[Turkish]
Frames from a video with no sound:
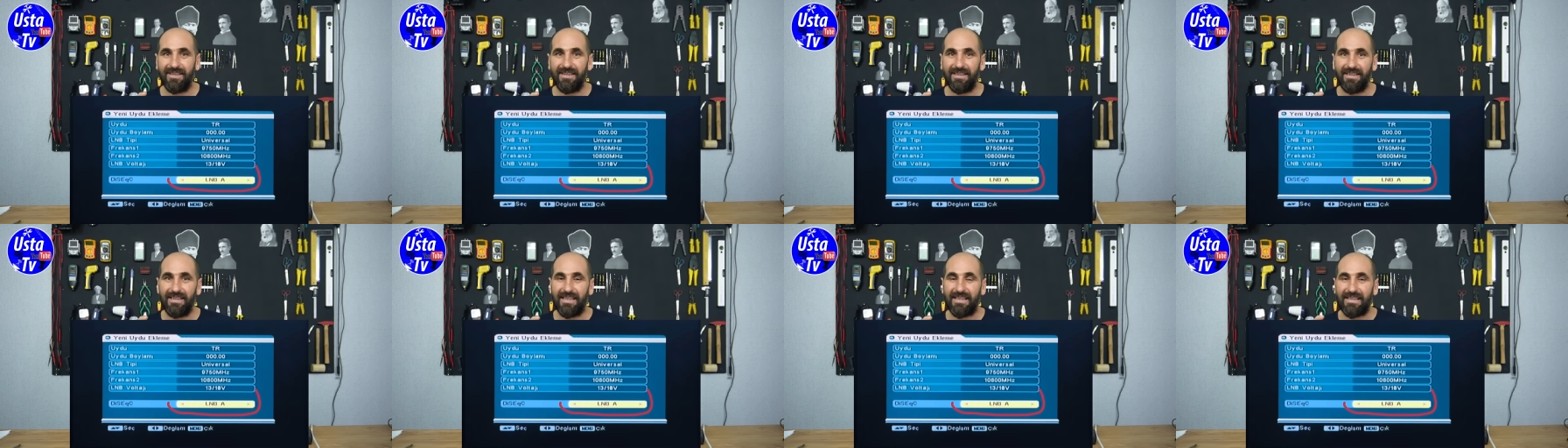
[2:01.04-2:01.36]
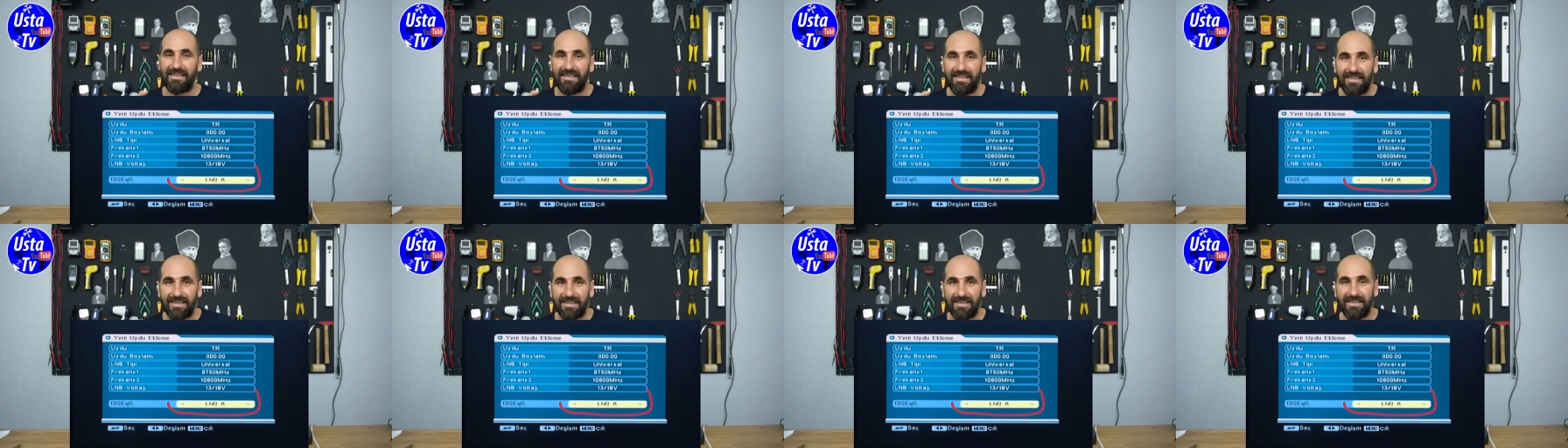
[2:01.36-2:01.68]

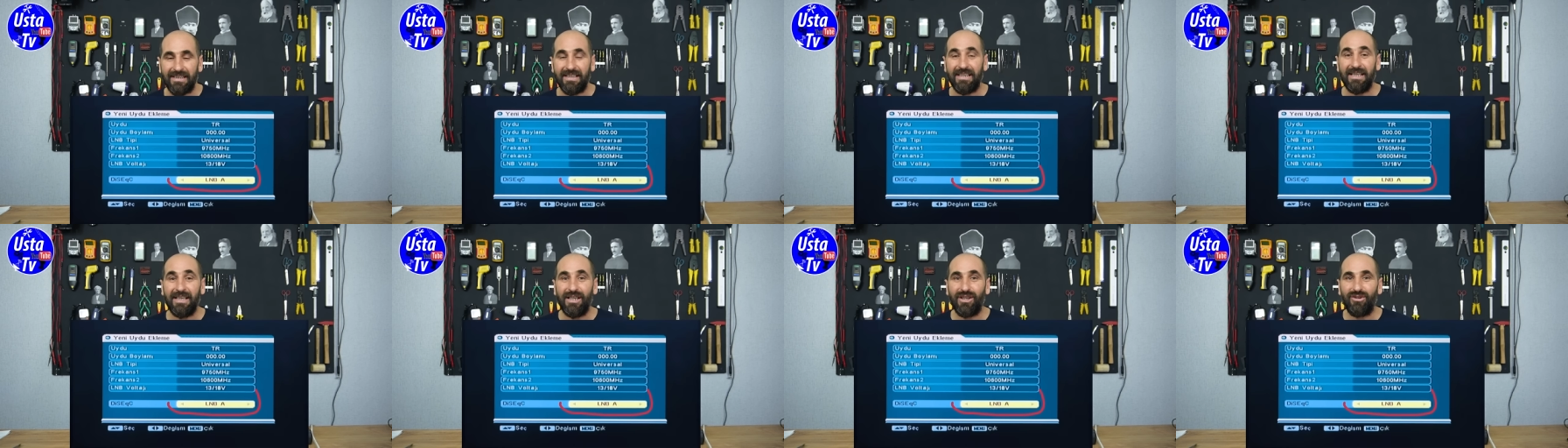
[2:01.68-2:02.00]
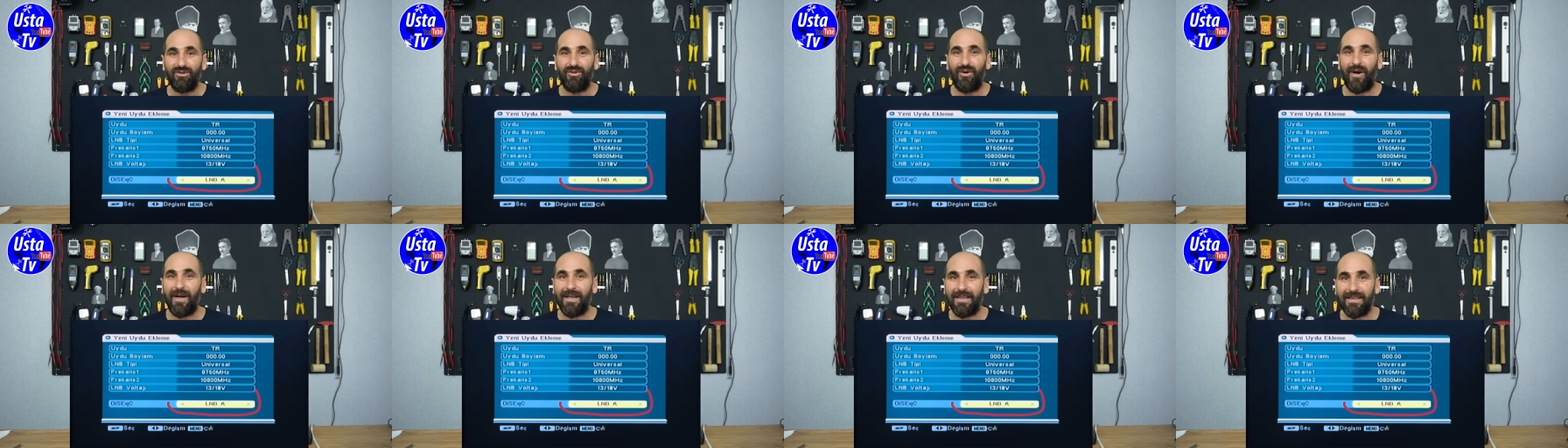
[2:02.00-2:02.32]
denilen yeri
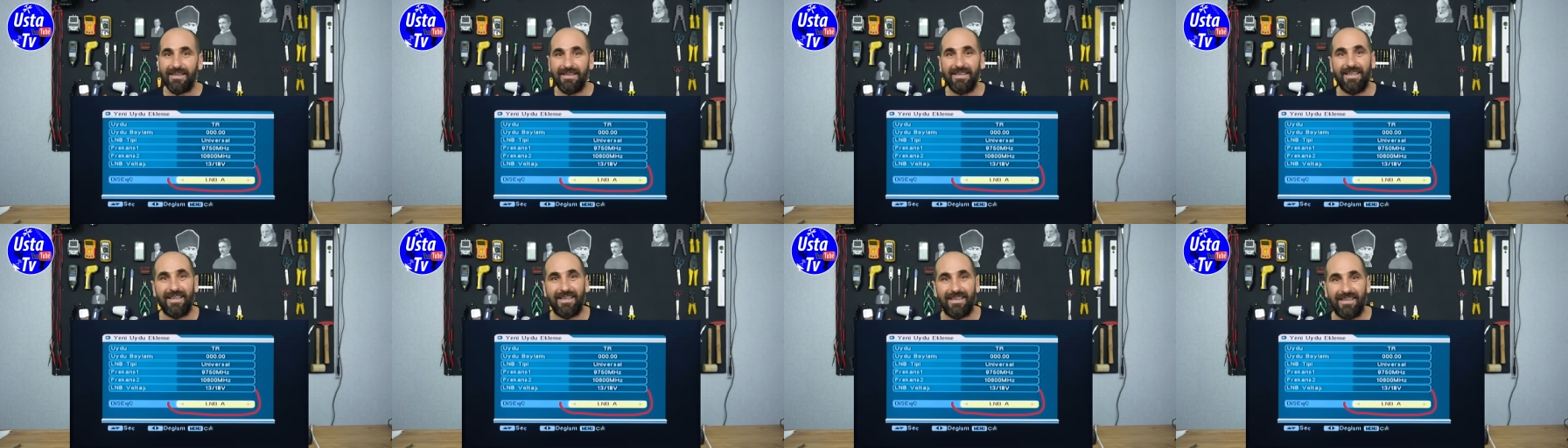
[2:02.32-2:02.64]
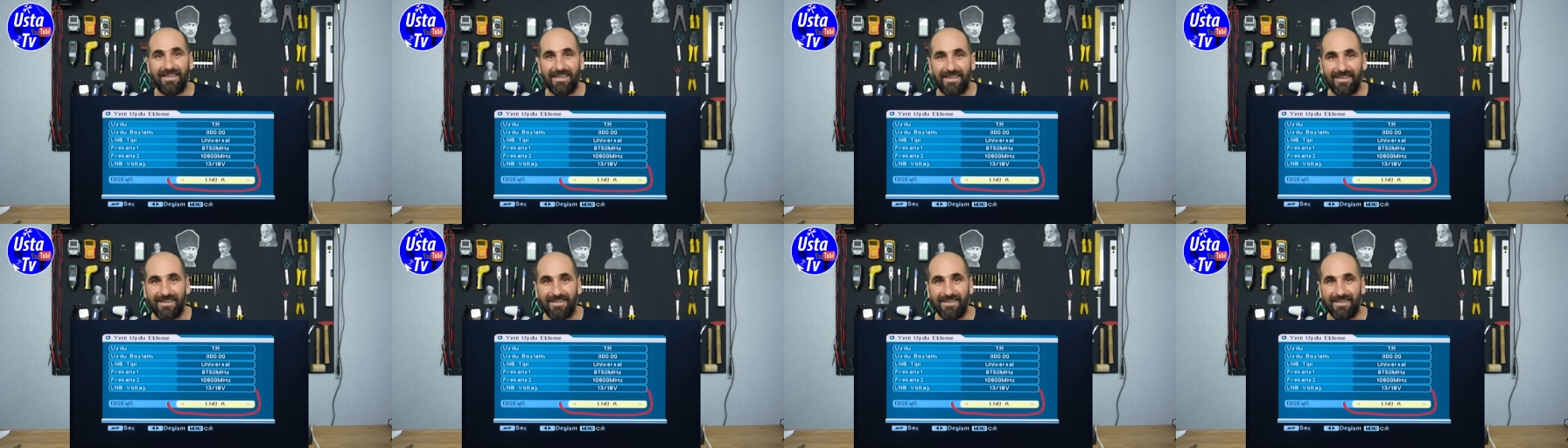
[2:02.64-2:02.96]
farklı
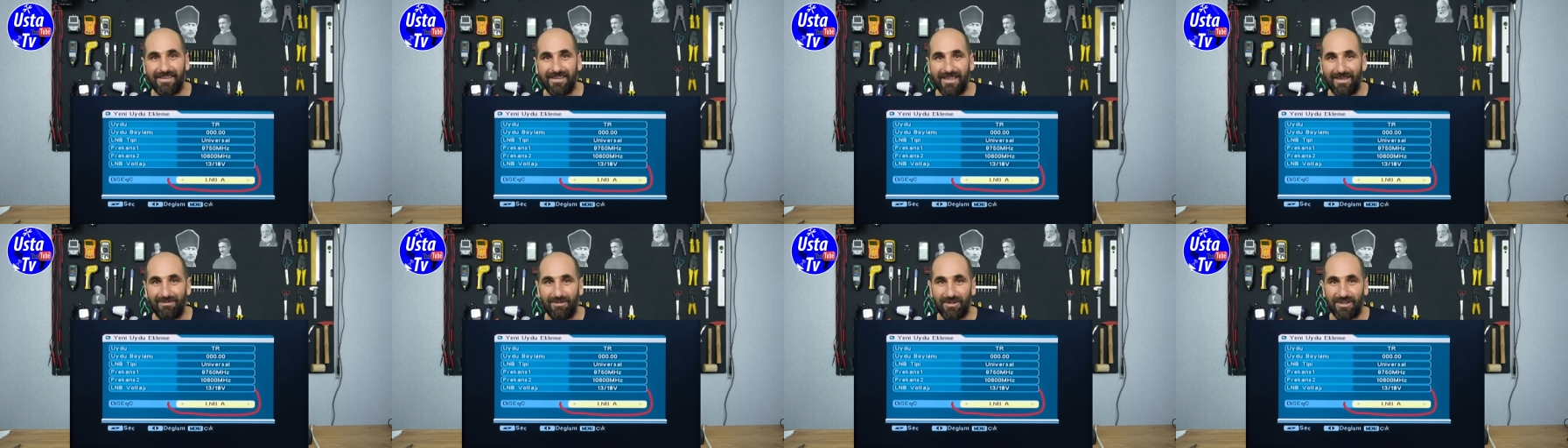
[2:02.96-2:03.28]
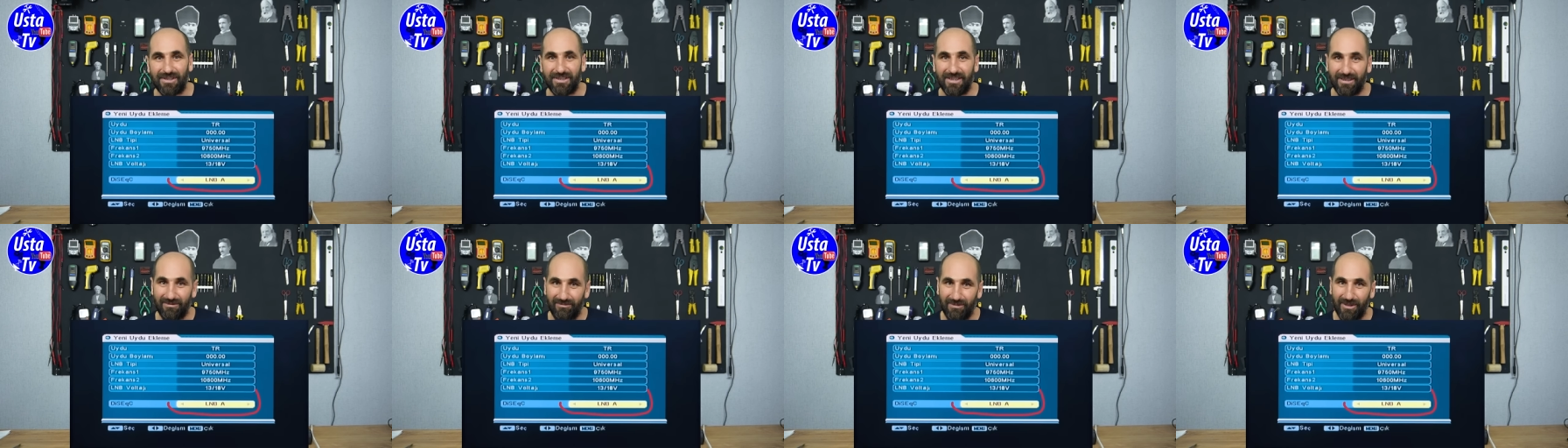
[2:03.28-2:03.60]
yerlere
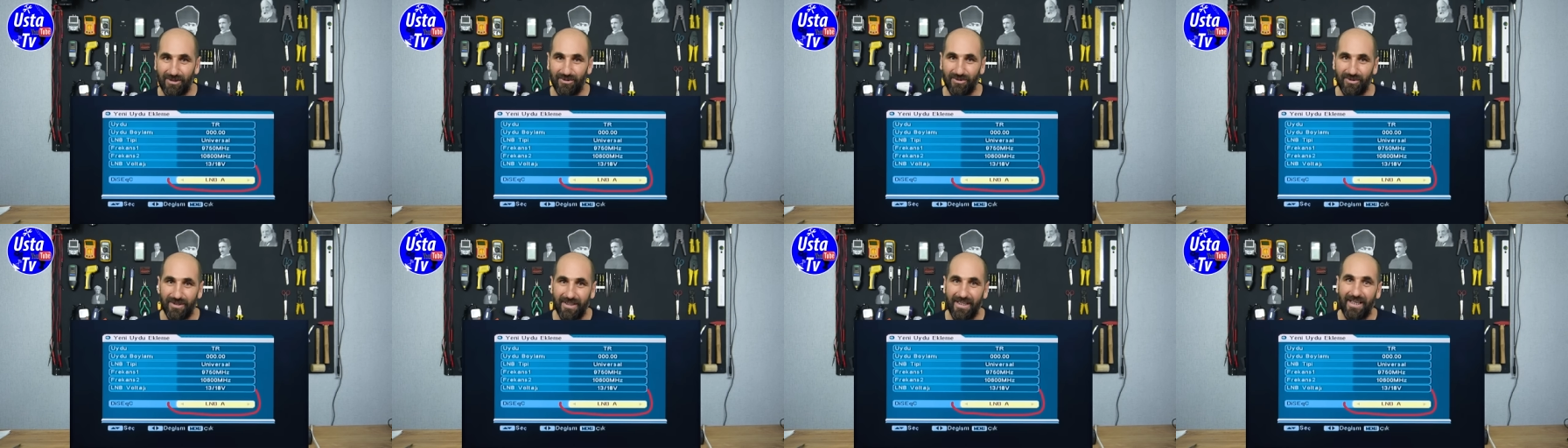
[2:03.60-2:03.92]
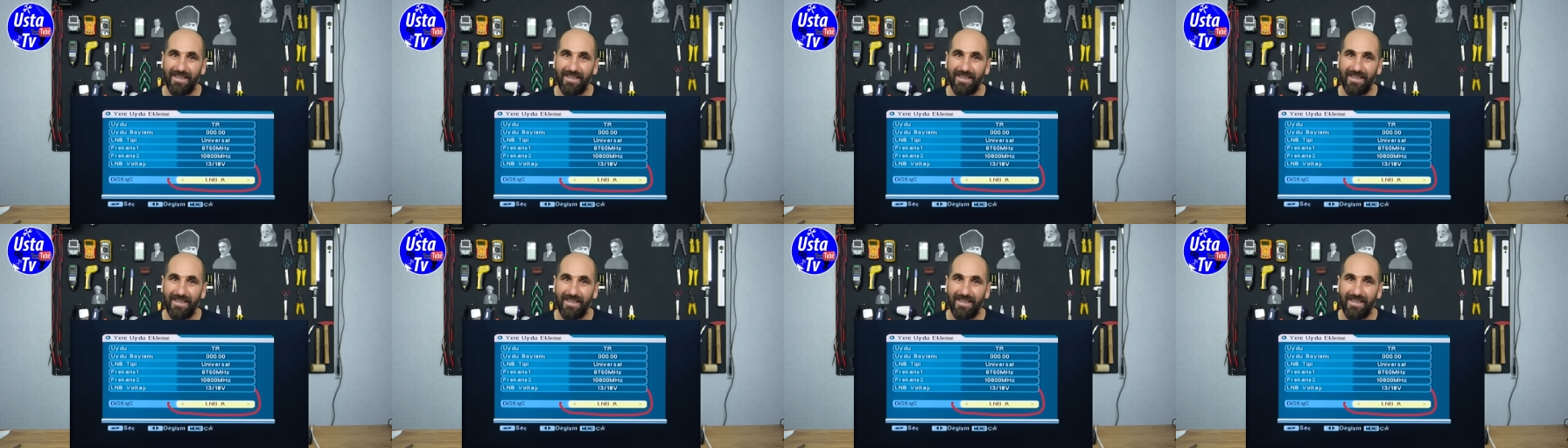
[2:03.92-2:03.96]
gizlemişler menüde.